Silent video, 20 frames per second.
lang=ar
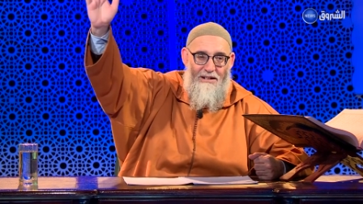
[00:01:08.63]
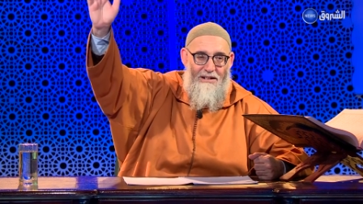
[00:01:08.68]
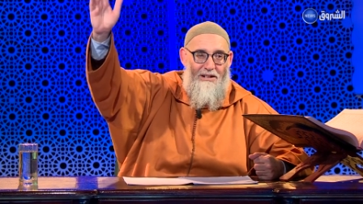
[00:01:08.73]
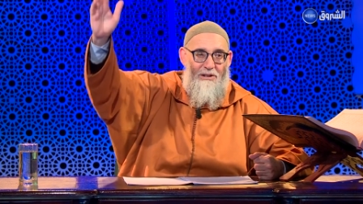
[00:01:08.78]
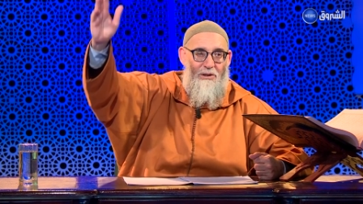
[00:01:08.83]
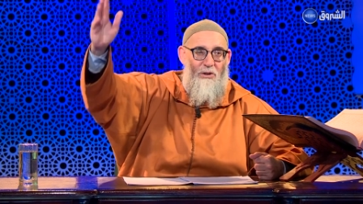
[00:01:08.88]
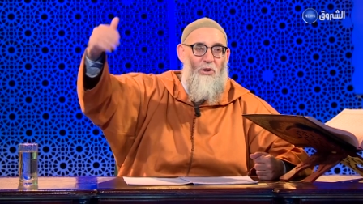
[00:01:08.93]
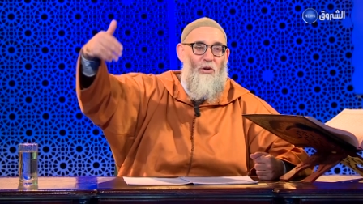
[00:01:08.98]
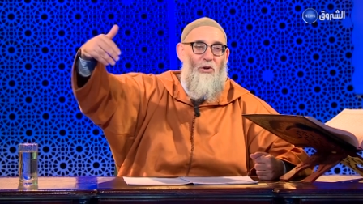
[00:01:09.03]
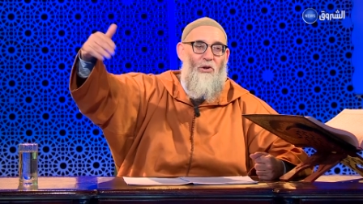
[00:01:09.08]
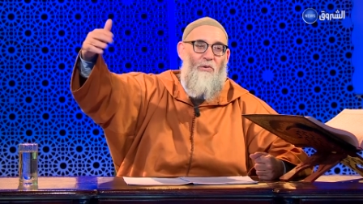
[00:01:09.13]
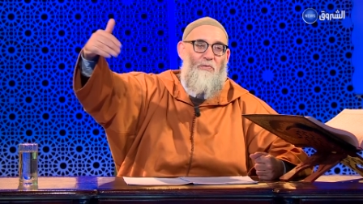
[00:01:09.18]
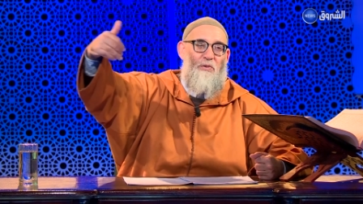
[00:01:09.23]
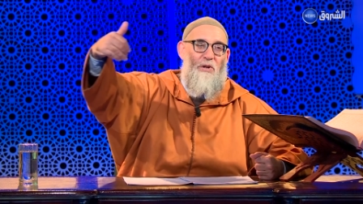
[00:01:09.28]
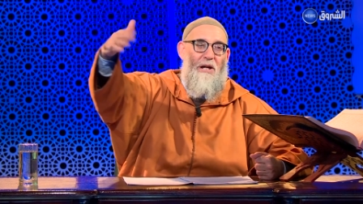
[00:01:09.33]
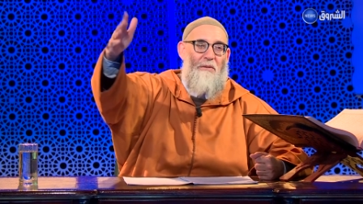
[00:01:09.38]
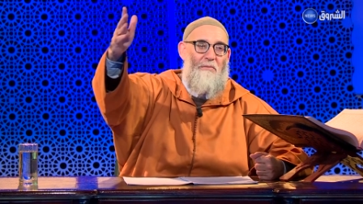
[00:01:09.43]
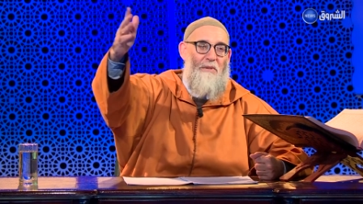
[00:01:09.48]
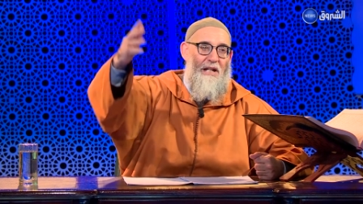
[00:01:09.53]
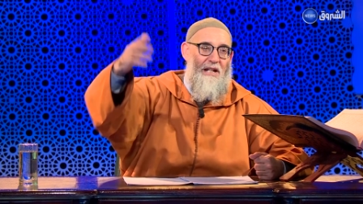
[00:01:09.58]
لوروب
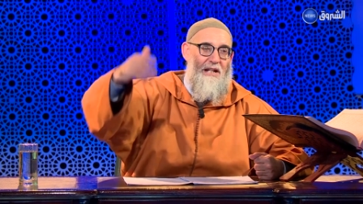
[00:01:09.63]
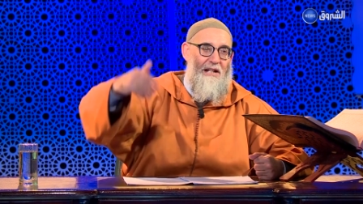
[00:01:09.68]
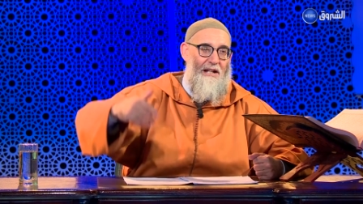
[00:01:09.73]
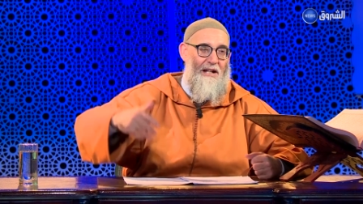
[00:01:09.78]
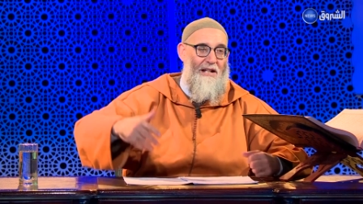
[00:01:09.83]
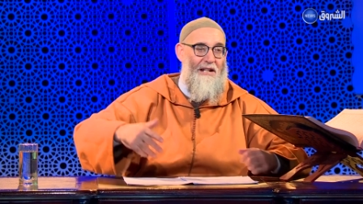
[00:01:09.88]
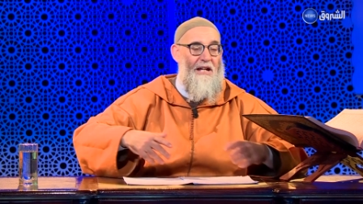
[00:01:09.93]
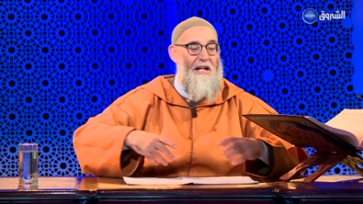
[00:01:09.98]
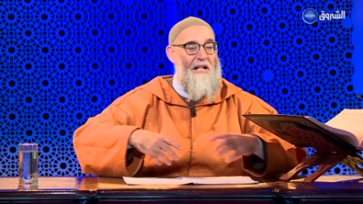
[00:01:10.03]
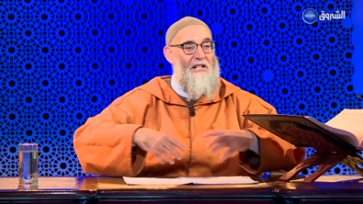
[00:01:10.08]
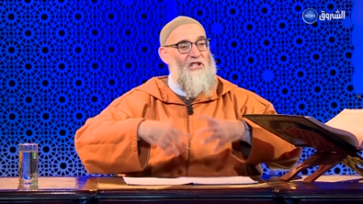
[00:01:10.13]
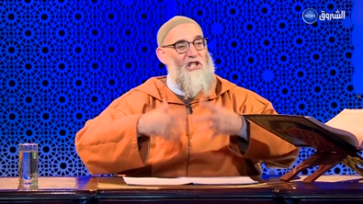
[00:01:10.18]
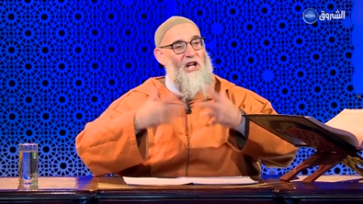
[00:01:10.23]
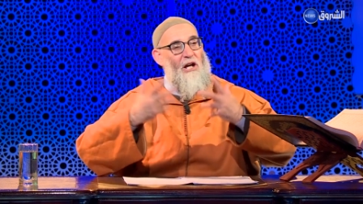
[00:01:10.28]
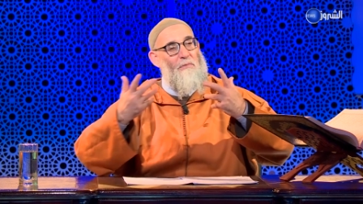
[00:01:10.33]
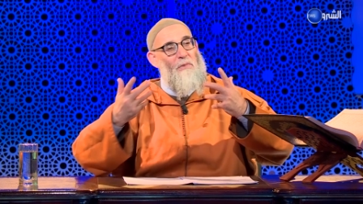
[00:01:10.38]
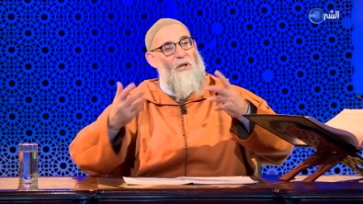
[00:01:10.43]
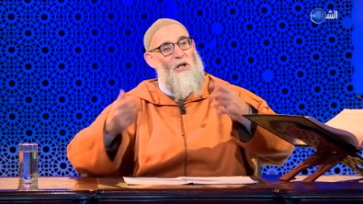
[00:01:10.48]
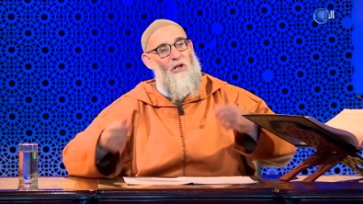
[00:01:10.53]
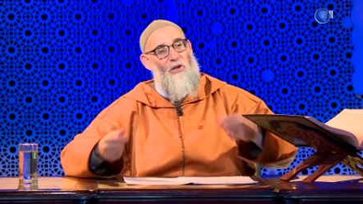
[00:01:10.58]
ولا امريكان
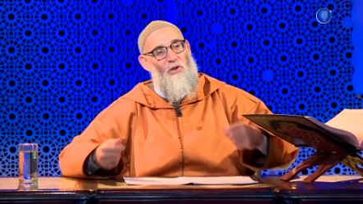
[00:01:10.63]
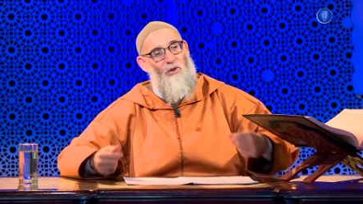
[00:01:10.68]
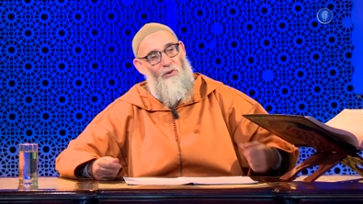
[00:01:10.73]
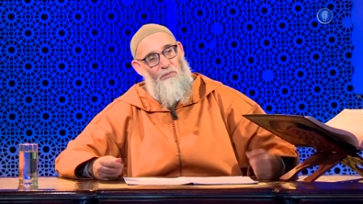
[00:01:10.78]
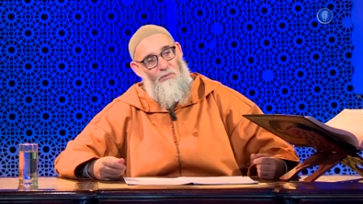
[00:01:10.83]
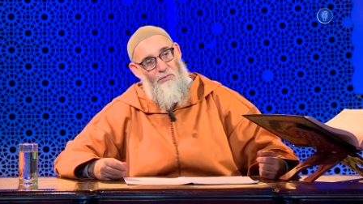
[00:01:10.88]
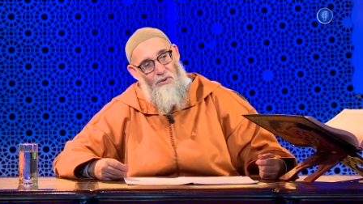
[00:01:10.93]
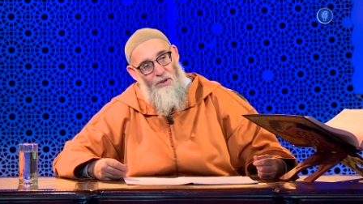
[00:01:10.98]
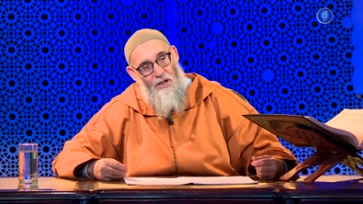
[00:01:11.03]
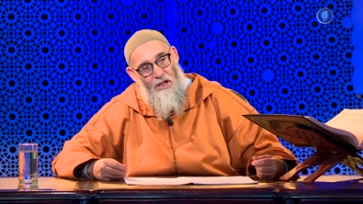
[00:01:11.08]
جا مقلوب